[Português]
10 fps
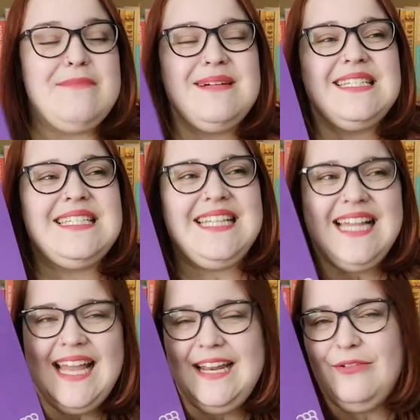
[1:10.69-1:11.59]
Mas
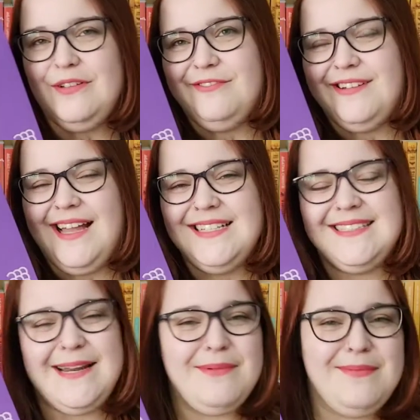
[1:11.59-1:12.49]
assim, ele é um livro que é
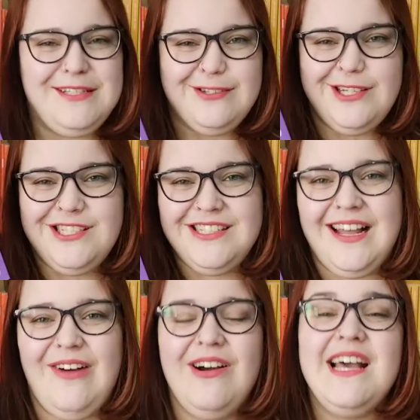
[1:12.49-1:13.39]
extremamente
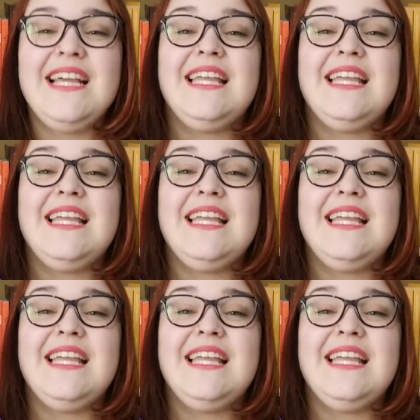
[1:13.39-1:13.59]
original,